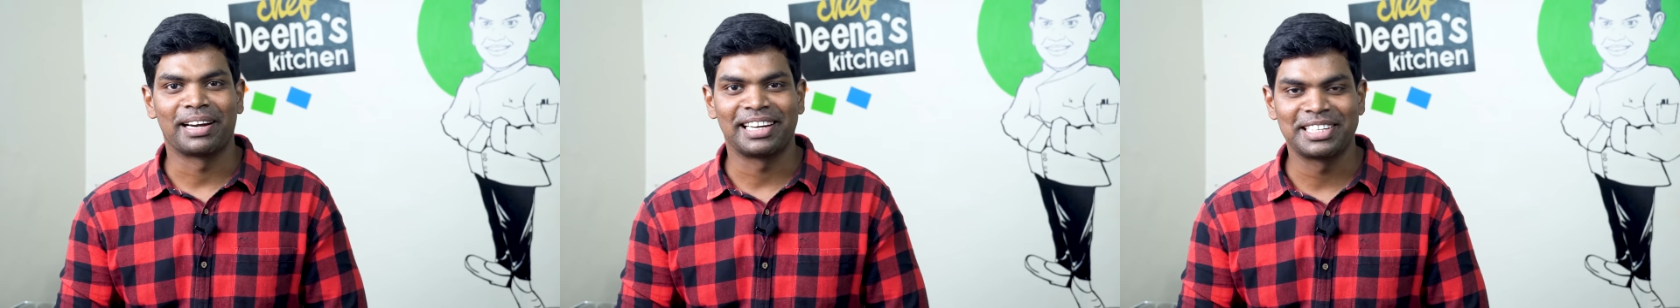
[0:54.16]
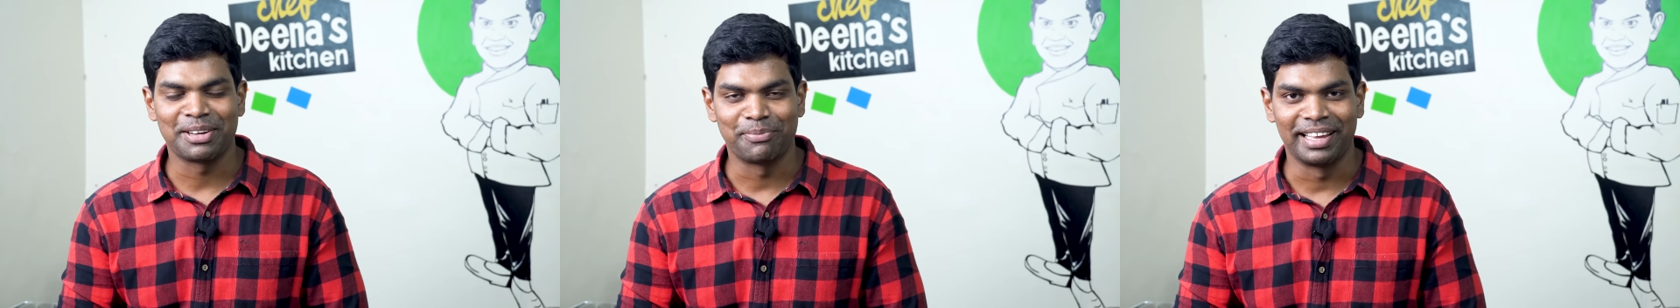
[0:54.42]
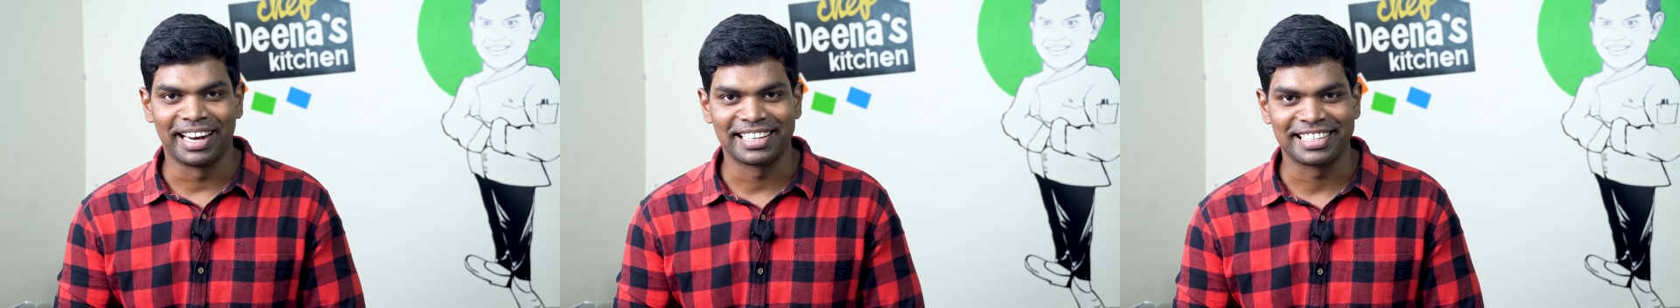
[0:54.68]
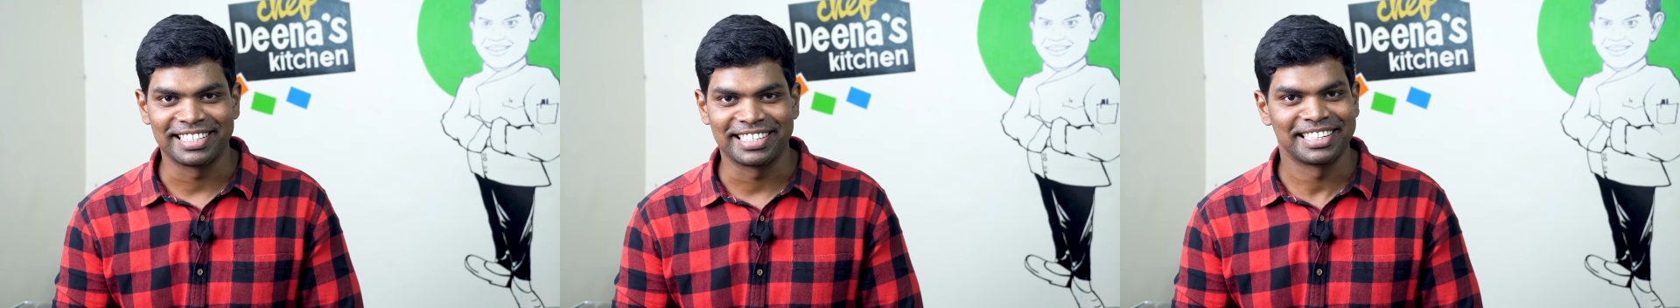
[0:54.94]
பேக் டு
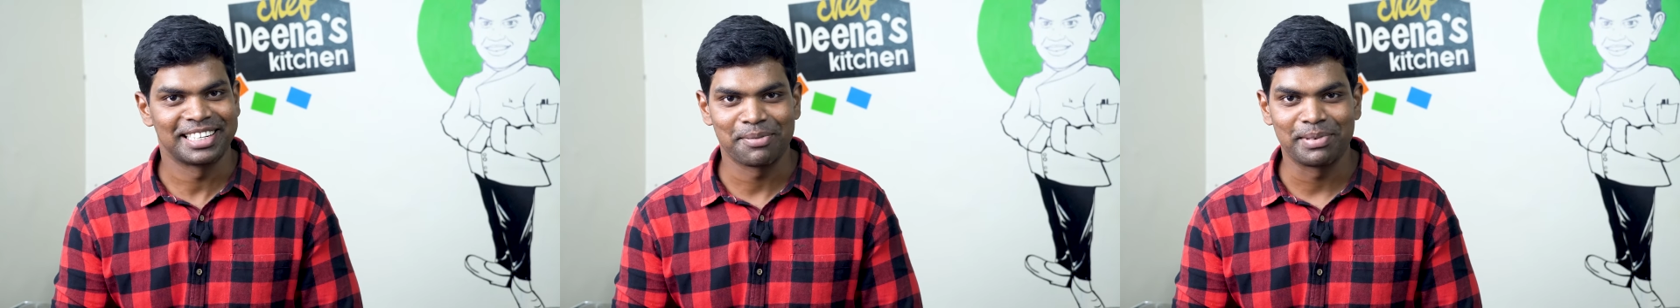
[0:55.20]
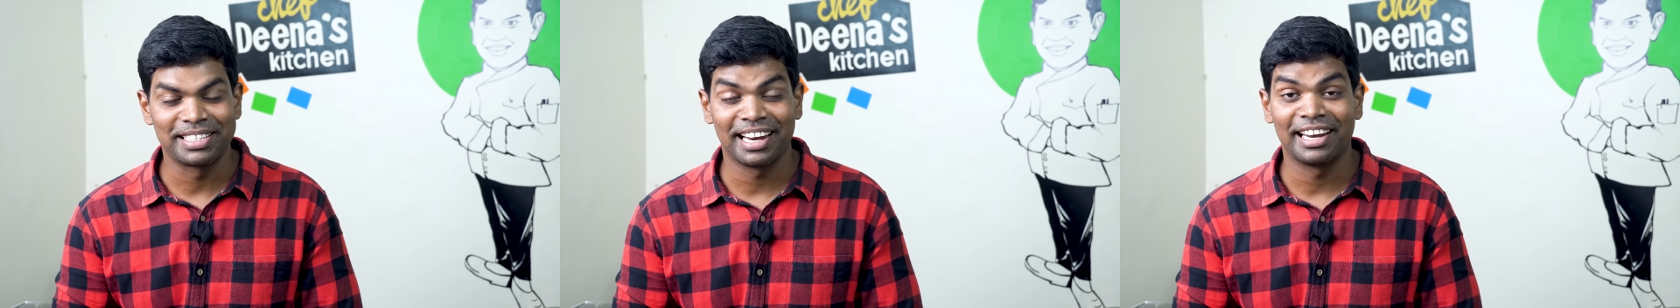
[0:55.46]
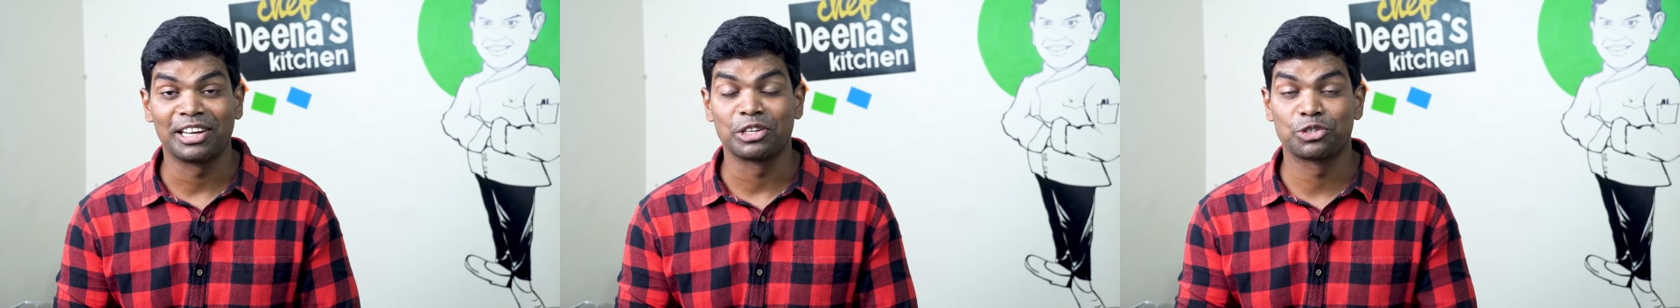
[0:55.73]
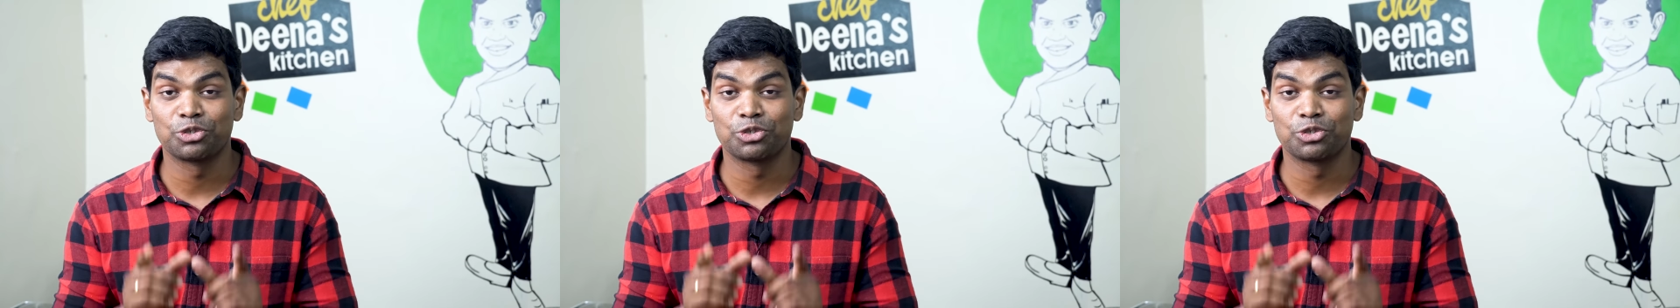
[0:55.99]
ஷப்தினாஸ் கிச்சன் நம்ம சேனல்